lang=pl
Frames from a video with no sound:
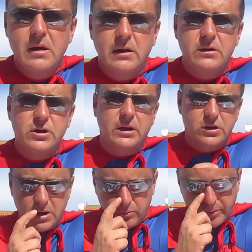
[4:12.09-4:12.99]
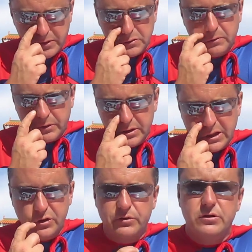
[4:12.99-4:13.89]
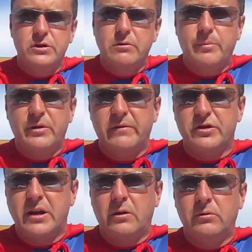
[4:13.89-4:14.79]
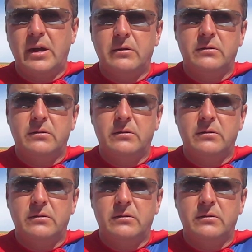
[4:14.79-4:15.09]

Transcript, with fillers: i dzięki czemu po prostu rodzina się oczyściła, ponieważ dało, jak,